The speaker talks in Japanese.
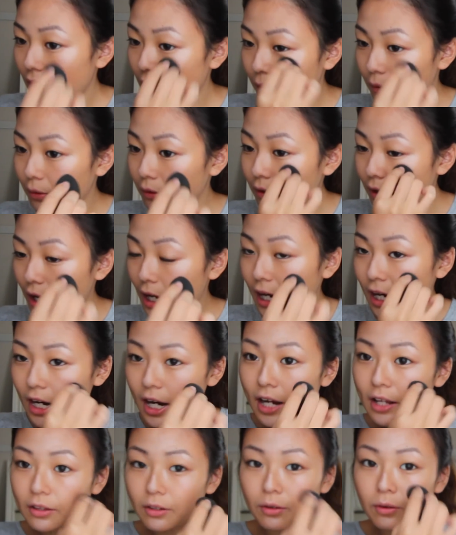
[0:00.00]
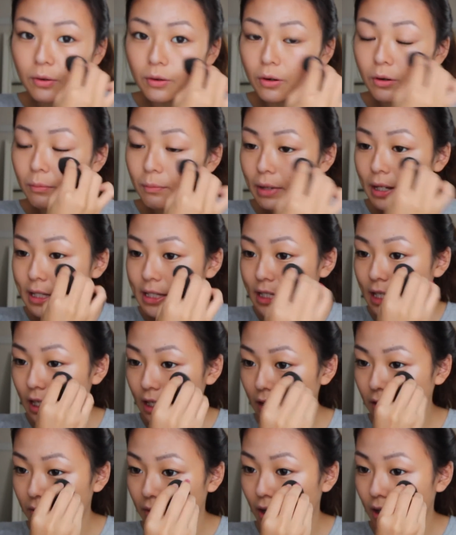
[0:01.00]
やこのハイライトの方めっちゃ
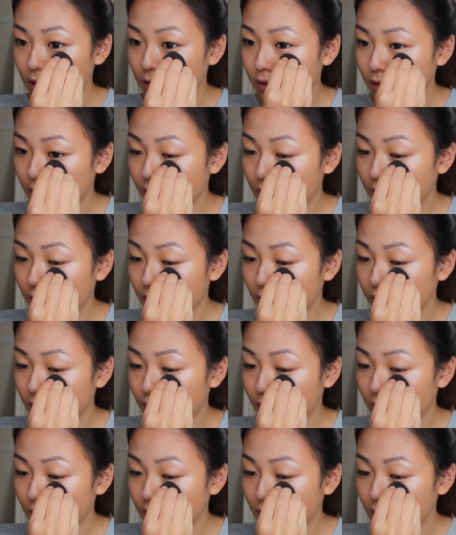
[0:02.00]
いいわ